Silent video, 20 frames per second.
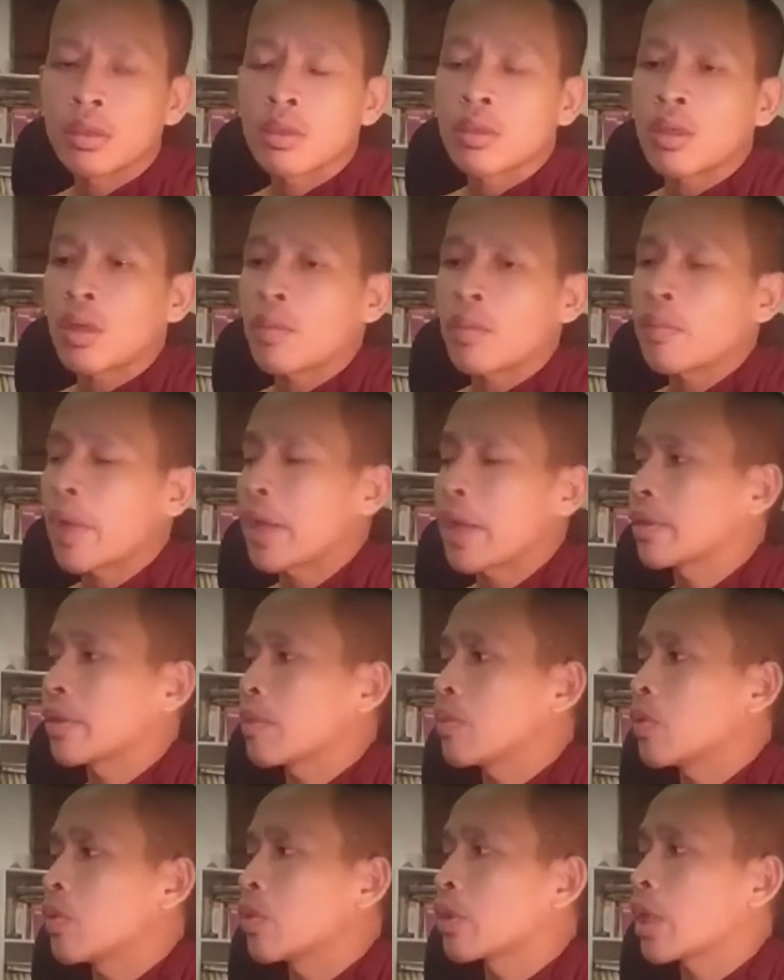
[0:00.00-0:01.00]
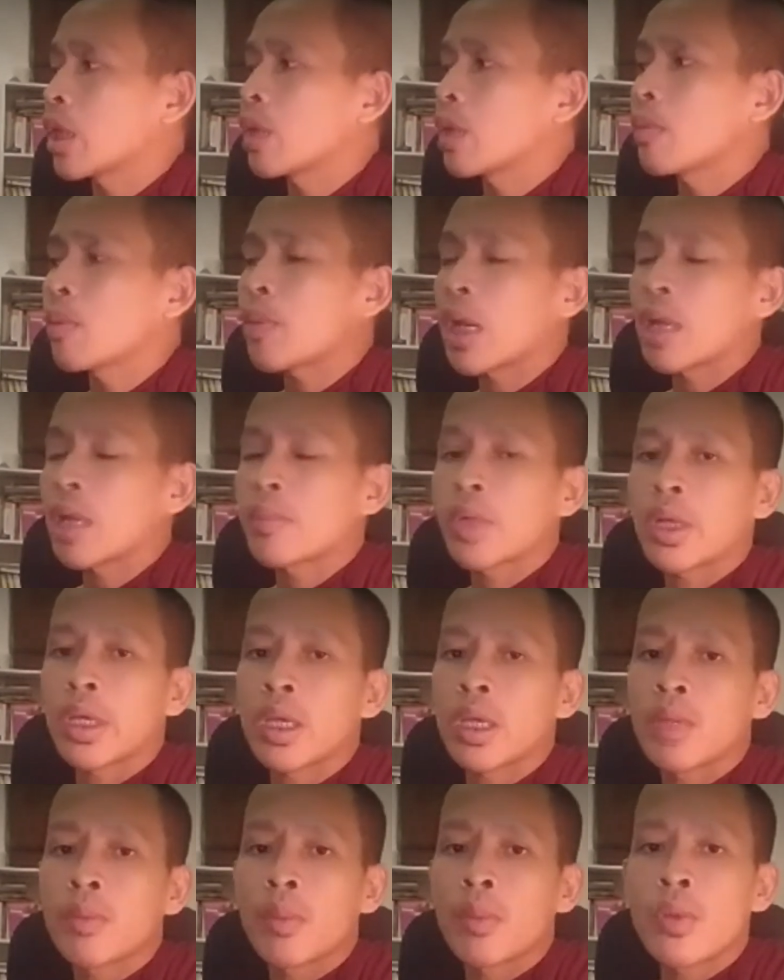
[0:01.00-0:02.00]
bài tập buồn khé và màn mà khé
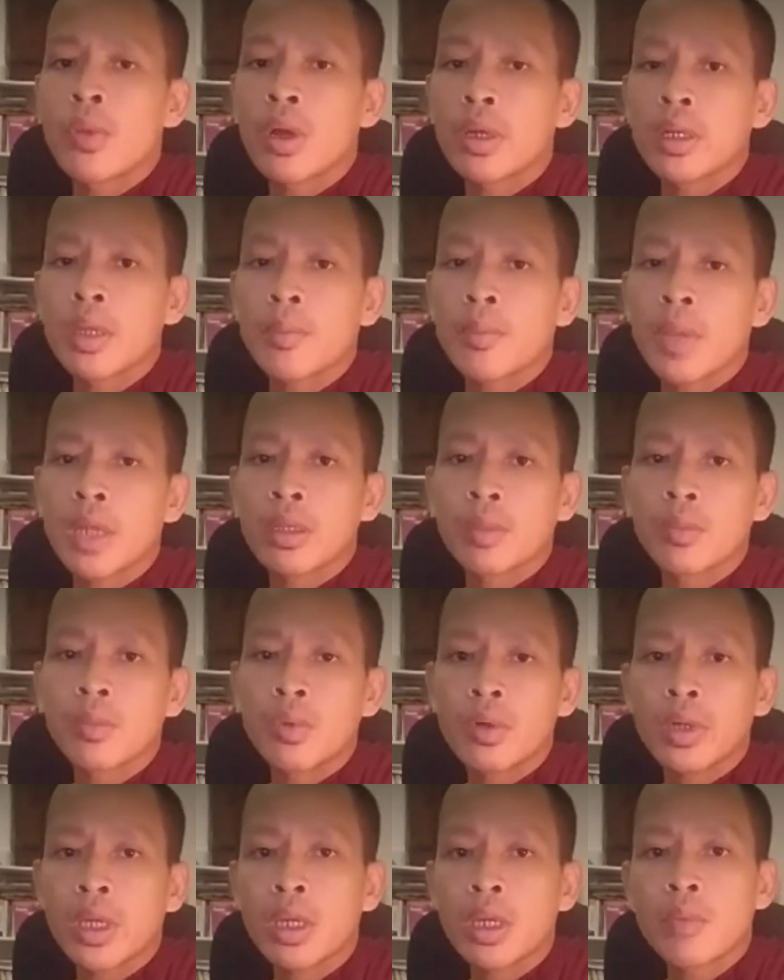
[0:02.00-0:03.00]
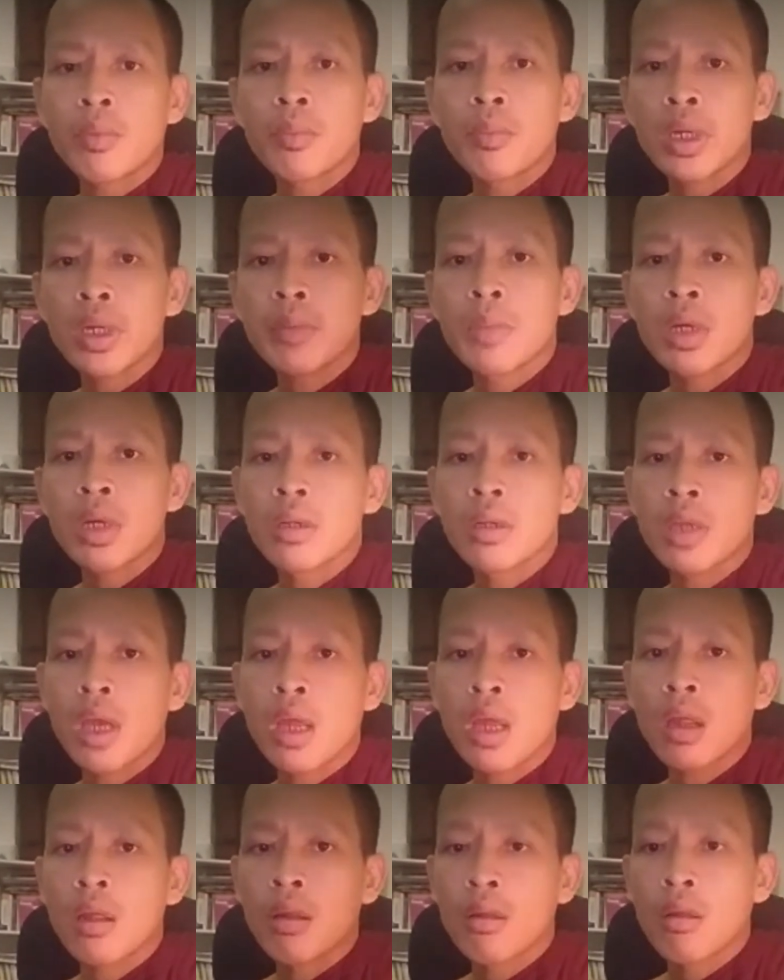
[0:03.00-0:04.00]
mà còn nè bài tập buồn khé cũng bay mơn nè
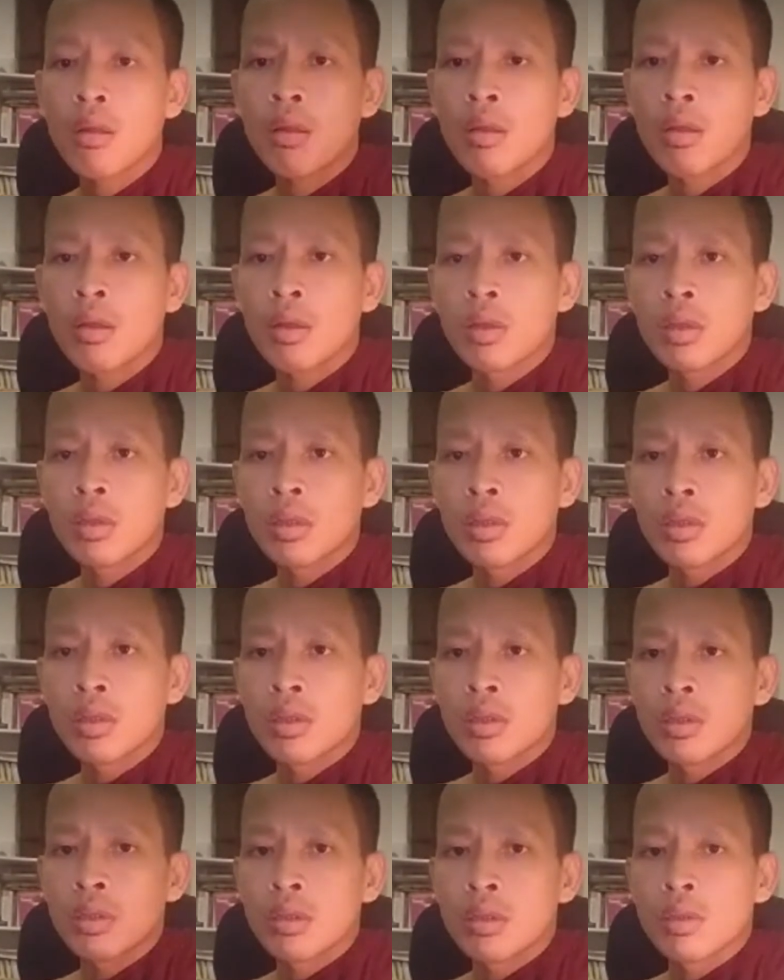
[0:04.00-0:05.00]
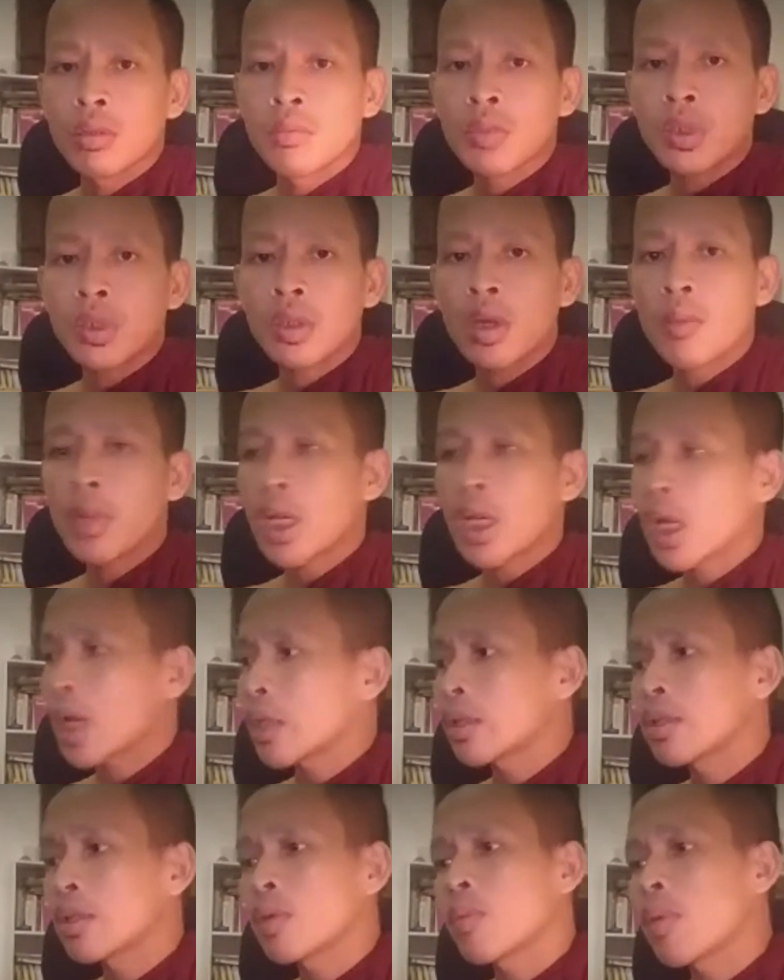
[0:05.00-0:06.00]
mà thò mà ra thế
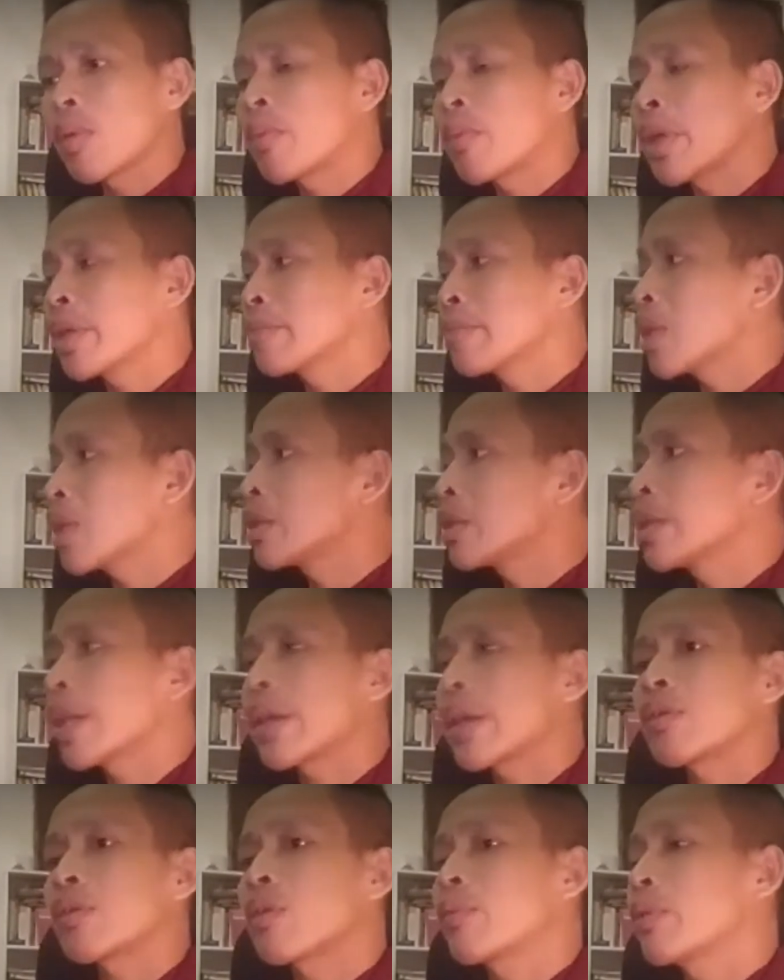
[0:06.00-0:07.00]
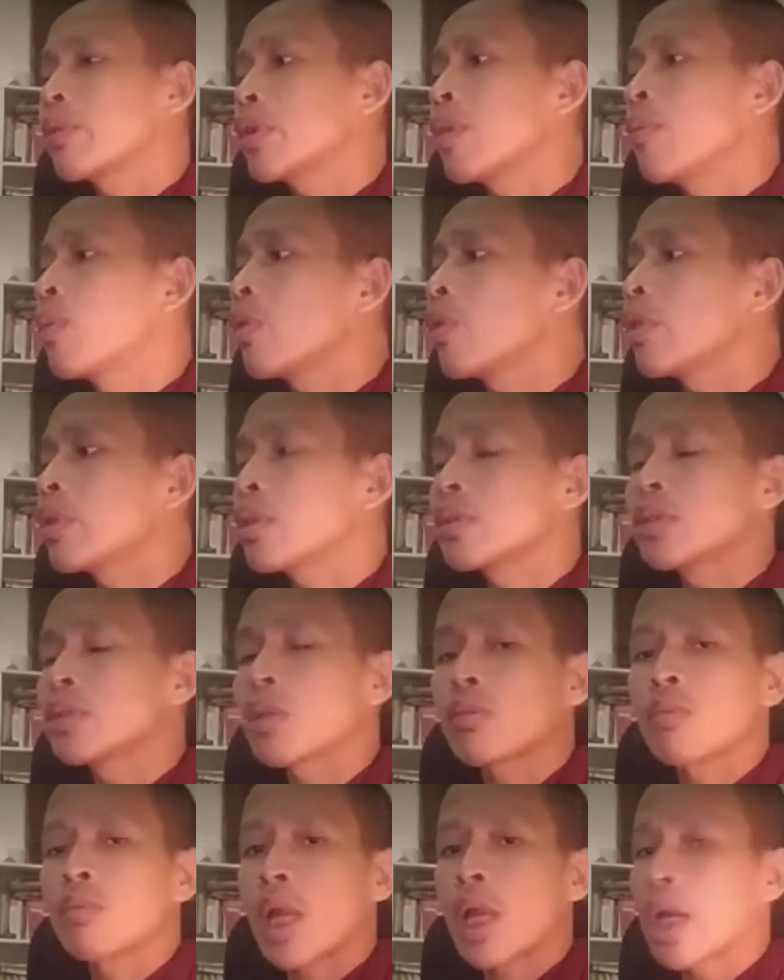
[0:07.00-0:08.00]
nhưng bầm bay mơn nè non này là vô rừng chẳng
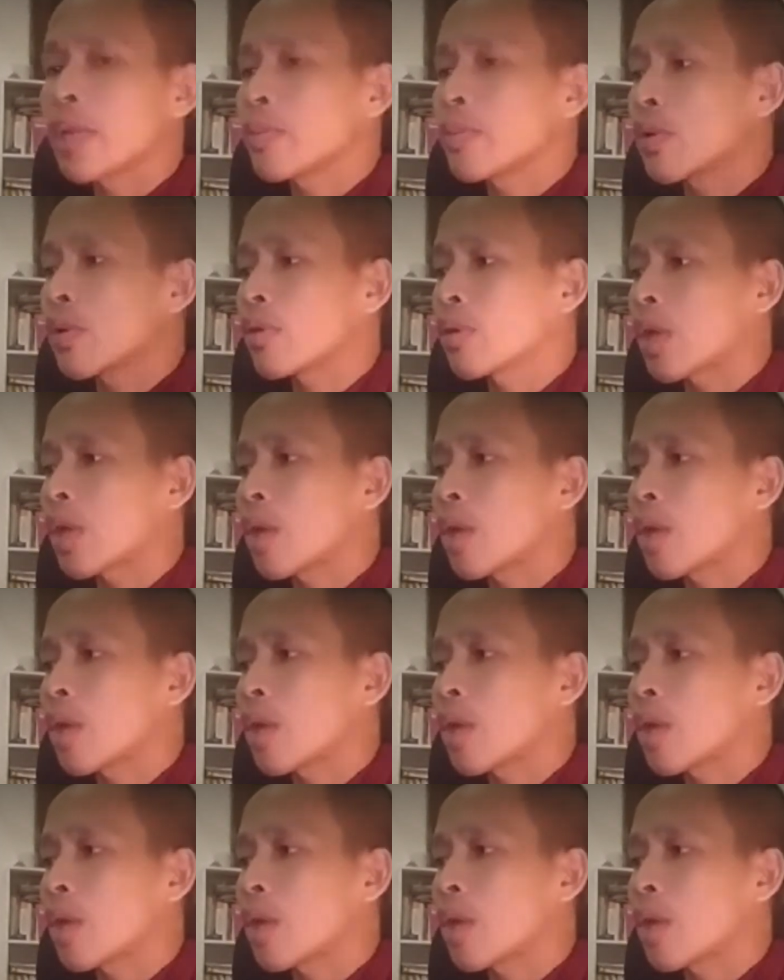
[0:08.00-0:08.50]
lại mà đang